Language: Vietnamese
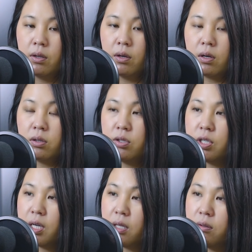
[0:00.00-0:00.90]
yêu có tôi
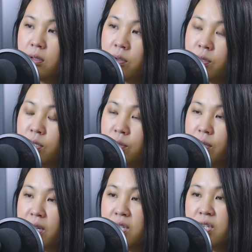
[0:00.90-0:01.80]
chỉ cả tôi dùng luôn chu
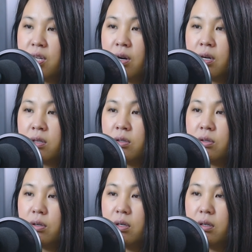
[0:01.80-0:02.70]
yêu có chị nhớ có tôi
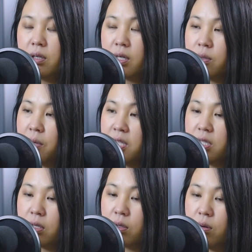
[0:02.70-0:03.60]
yêu yêu có tôi
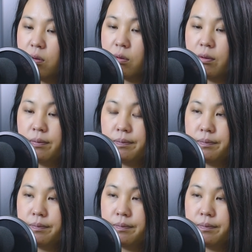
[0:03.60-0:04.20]
chỉ là tu